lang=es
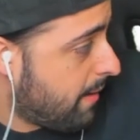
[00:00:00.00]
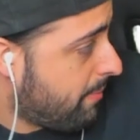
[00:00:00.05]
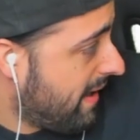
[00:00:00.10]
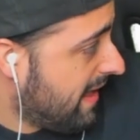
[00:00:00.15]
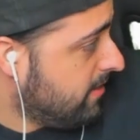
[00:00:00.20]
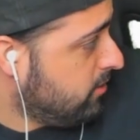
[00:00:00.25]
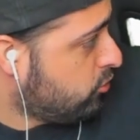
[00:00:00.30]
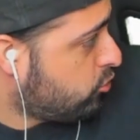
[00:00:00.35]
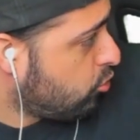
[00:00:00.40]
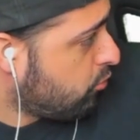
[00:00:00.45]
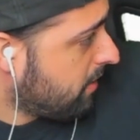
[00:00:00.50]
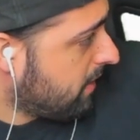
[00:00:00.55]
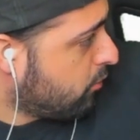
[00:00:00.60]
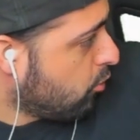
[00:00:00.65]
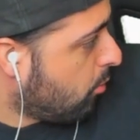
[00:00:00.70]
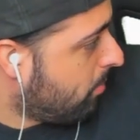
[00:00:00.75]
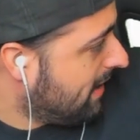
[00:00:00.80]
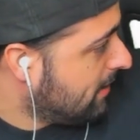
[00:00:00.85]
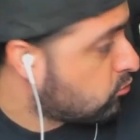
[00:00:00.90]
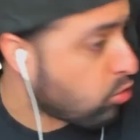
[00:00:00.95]
Evento de
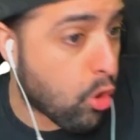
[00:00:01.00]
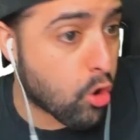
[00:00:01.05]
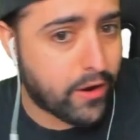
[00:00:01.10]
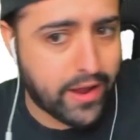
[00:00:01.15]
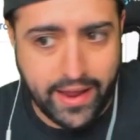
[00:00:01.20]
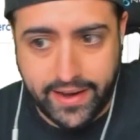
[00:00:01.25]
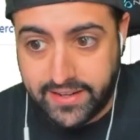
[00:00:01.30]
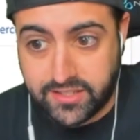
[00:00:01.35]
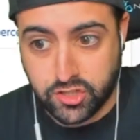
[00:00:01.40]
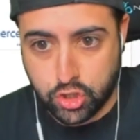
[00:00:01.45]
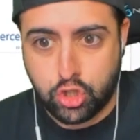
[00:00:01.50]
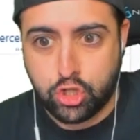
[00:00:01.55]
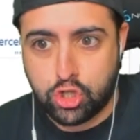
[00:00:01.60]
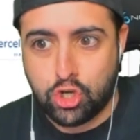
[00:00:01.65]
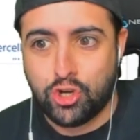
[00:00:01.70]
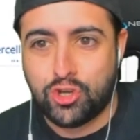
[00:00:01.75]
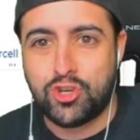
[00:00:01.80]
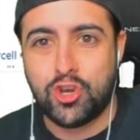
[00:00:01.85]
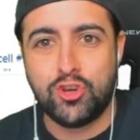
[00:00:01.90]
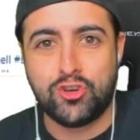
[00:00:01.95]
doble tokens. Sí,
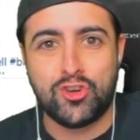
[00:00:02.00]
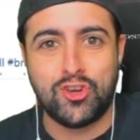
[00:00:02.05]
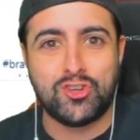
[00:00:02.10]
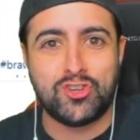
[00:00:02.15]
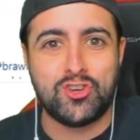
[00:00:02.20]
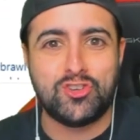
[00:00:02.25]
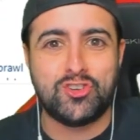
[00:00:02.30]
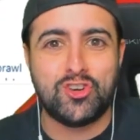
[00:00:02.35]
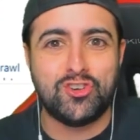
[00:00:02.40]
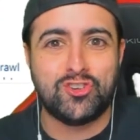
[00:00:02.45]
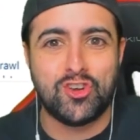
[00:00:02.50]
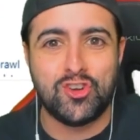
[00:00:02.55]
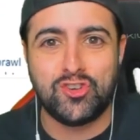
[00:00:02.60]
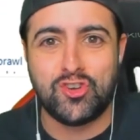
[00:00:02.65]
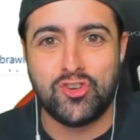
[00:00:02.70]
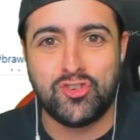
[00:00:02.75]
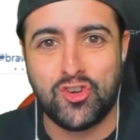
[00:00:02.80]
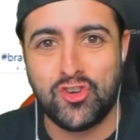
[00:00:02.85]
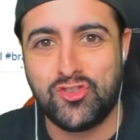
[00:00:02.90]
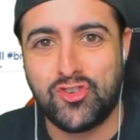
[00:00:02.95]
sí, sí, sí, sí, sí, sí,
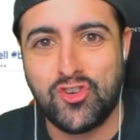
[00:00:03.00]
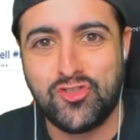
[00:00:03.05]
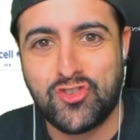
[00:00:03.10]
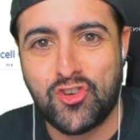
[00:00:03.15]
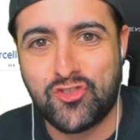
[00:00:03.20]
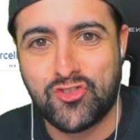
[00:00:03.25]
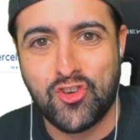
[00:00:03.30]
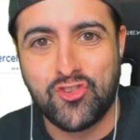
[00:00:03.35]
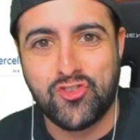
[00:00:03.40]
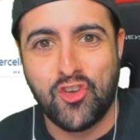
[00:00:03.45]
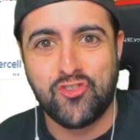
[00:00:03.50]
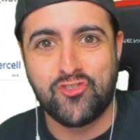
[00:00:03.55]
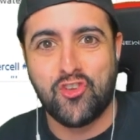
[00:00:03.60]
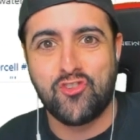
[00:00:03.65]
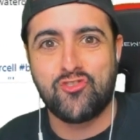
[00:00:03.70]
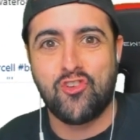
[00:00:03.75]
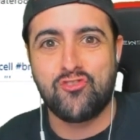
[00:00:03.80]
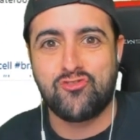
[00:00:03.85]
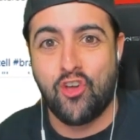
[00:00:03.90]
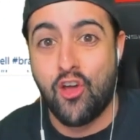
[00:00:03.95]
sí, sí, sí,
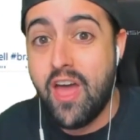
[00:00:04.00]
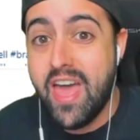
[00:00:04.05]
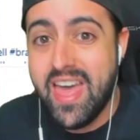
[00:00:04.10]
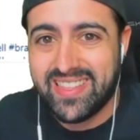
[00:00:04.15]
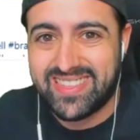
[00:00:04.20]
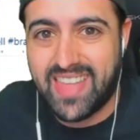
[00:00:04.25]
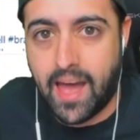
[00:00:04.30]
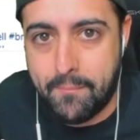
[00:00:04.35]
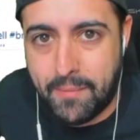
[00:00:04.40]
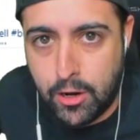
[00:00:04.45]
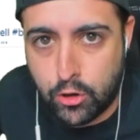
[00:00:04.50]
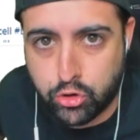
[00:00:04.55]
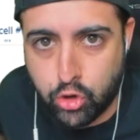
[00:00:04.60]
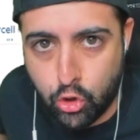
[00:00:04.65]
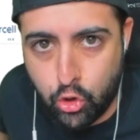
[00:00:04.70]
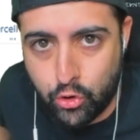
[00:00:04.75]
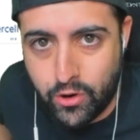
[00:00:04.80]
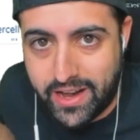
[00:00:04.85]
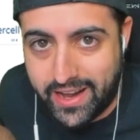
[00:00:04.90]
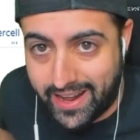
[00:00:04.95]
sí, sí, Dámelo
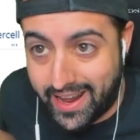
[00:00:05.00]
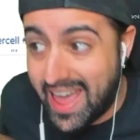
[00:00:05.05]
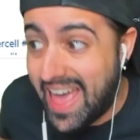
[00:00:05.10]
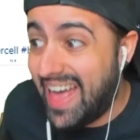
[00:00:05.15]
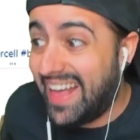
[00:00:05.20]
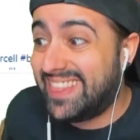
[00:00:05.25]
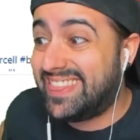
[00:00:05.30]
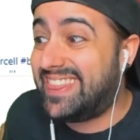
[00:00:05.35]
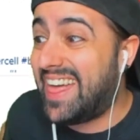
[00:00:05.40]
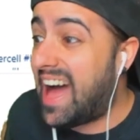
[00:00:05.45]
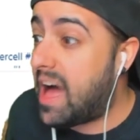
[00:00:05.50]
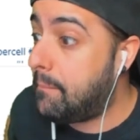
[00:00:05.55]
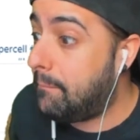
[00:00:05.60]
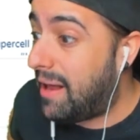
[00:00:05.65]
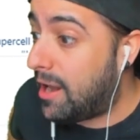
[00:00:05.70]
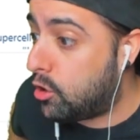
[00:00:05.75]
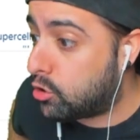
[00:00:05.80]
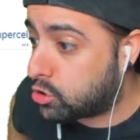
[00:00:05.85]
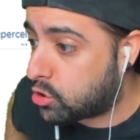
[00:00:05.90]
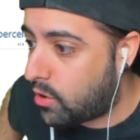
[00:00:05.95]
todo, neni.
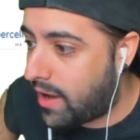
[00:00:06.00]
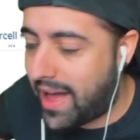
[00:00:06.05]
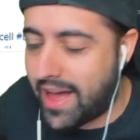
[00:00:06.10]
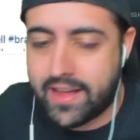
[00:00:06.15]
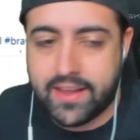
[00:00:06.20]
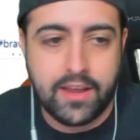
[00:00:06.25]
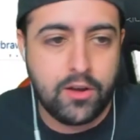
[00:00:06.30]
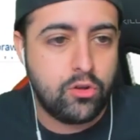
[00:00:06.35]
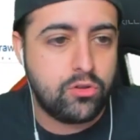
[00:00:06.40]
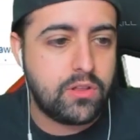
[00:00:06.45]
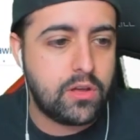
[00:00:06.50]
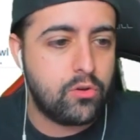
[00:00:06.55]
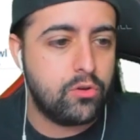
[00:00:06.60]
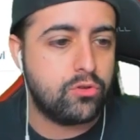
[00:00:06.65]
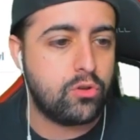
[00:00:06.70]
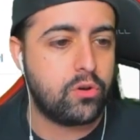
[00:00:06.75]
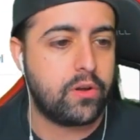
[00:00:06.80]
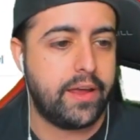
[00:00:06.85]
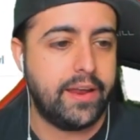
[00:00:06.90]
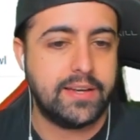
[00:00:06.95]
Dámelo todo. Ah, que no
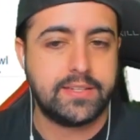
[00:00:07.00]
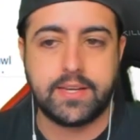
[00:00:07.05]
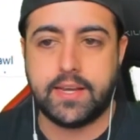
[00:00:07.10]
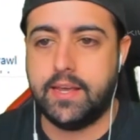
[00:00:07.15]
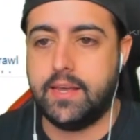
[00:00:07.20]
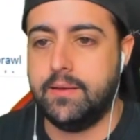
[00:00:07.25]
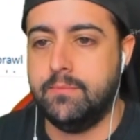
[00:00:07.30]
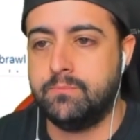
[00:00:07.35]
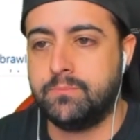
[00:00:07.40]
tengo tokens.